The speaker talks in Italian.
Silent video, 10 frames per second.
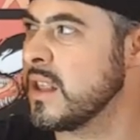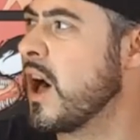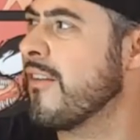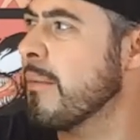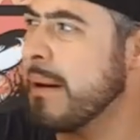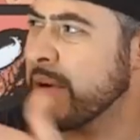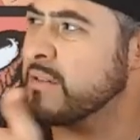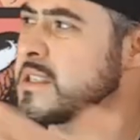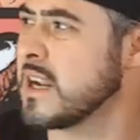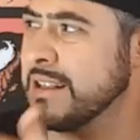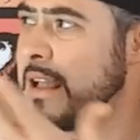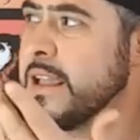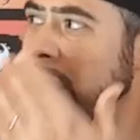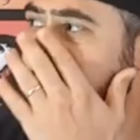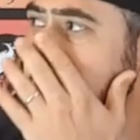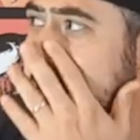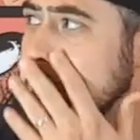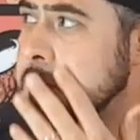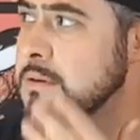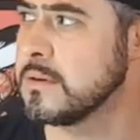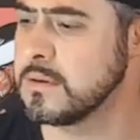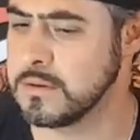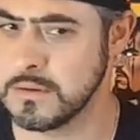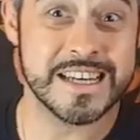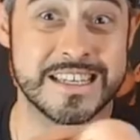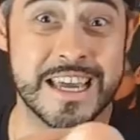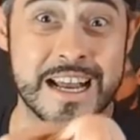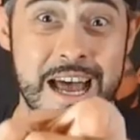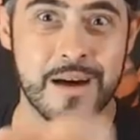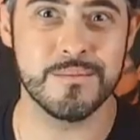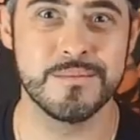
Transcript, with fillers: No, vabbè, ma questa la tagliamo, dai. Sigla!